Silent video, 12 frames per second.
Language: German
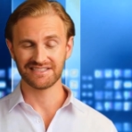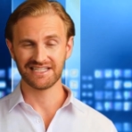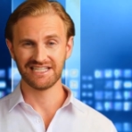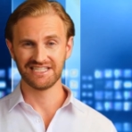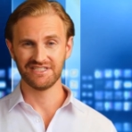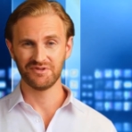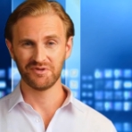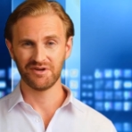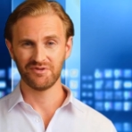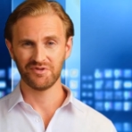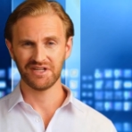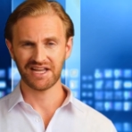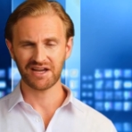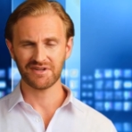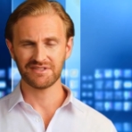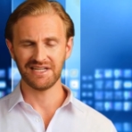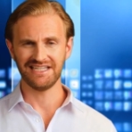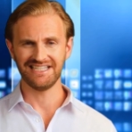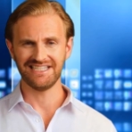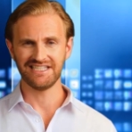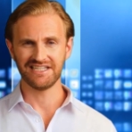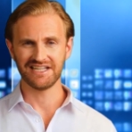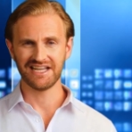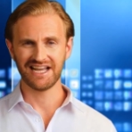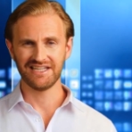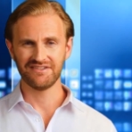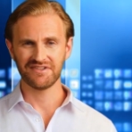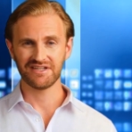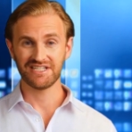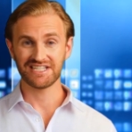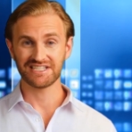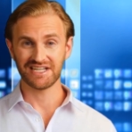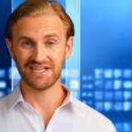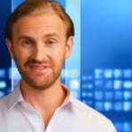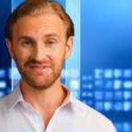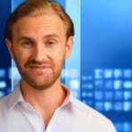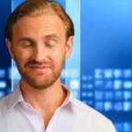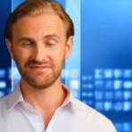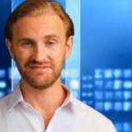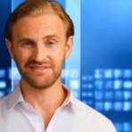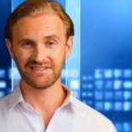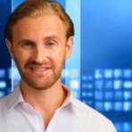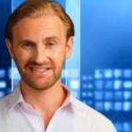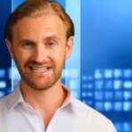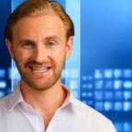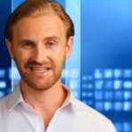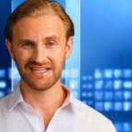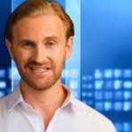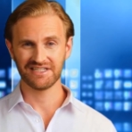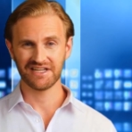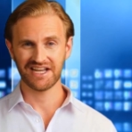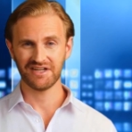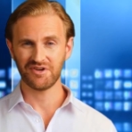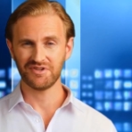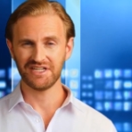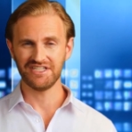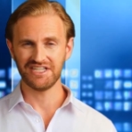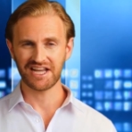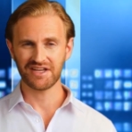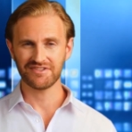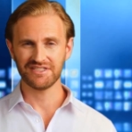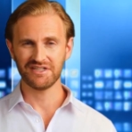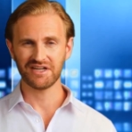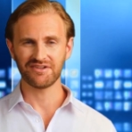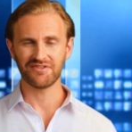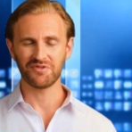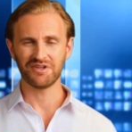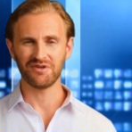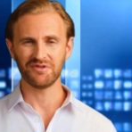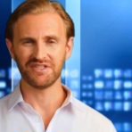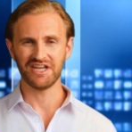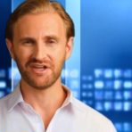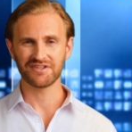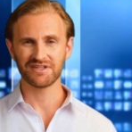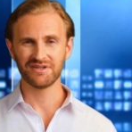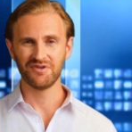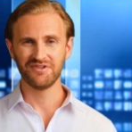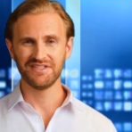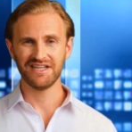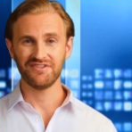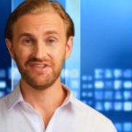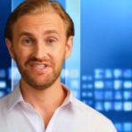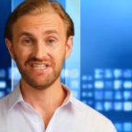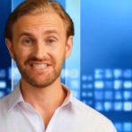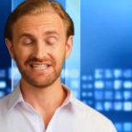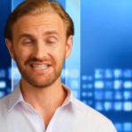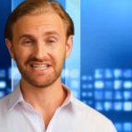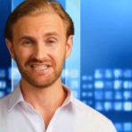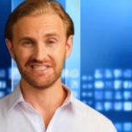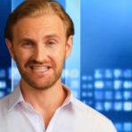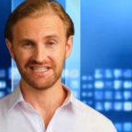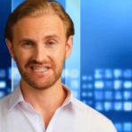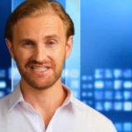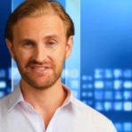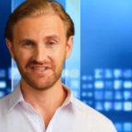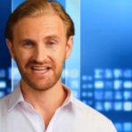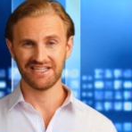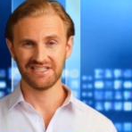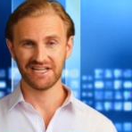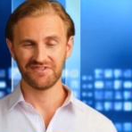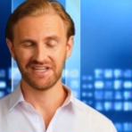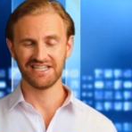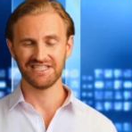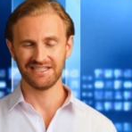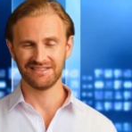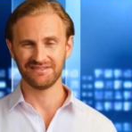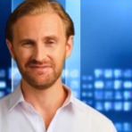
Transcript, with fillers: Dieses supercoole Hausbett ist ideal für die Kinder. Sie können ein cooles Schlafzimmerrefugium schaffen und der Fantasie Ihres Kindes freien Lauf lassen.